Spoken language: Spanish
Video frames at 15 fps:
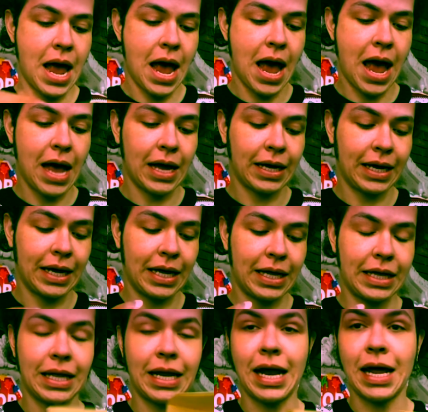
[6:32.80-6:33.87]
aquí
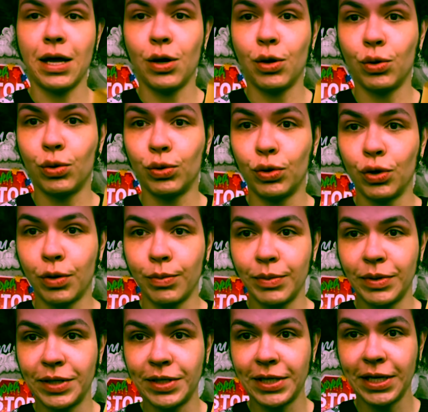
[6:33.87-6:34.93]
trae un
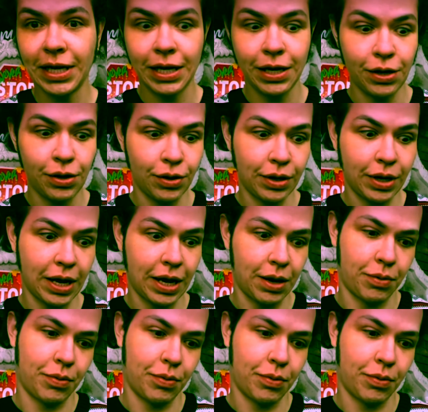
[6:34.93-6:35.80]
domicilio que no,